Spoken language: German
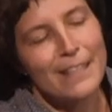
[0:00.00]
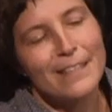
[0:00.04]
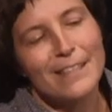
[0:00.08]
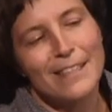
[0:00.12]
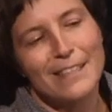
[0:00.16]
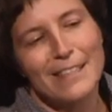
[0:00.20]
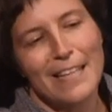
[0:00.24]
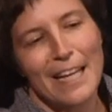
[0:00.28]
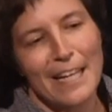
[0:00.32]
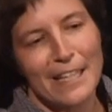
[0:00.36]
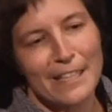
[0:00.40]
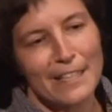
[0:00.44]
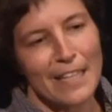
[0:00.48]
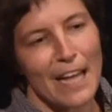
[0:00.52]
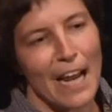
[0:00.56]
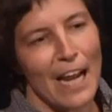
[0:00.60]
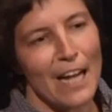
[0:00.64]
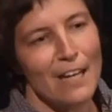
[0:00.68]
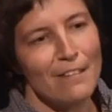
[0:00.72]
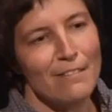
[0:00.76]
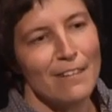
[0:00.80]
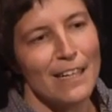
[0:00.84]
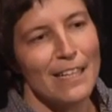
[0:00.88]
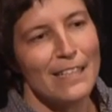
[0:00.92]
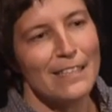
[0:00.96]
Das hängt
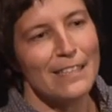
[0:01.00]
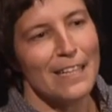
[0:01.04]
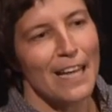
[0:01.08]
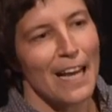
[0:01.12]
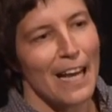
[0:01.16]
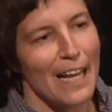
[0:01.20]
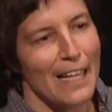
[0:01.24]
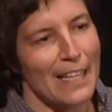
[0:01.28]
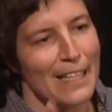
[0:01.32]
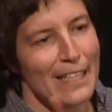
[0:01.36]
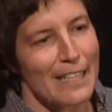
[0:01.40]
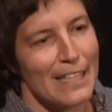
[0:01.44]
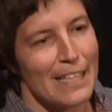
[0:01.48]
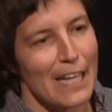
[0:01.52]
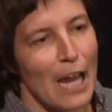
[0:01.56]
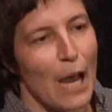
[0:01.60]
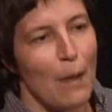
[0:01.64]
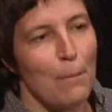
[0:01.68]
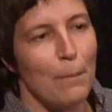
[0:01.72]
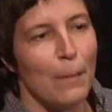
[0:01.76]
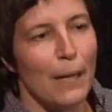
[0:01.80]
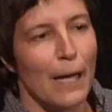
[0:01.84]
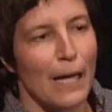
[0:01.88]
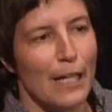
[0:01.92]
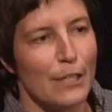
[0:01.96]
teilweise an den
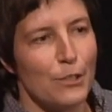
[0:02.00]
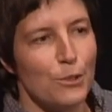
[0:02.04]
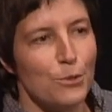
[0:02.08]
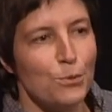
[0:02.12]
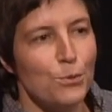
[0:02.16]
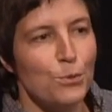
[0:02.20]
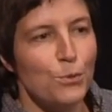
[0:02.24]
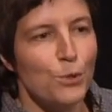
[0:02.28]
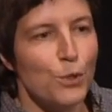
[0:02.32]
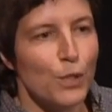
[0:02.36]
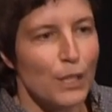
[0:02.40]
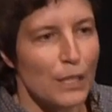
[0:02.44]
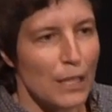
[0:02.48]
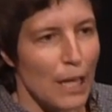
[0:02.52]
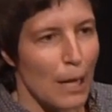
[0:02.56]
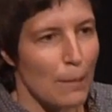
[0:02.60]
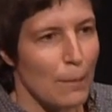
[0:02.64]
Apparaturen,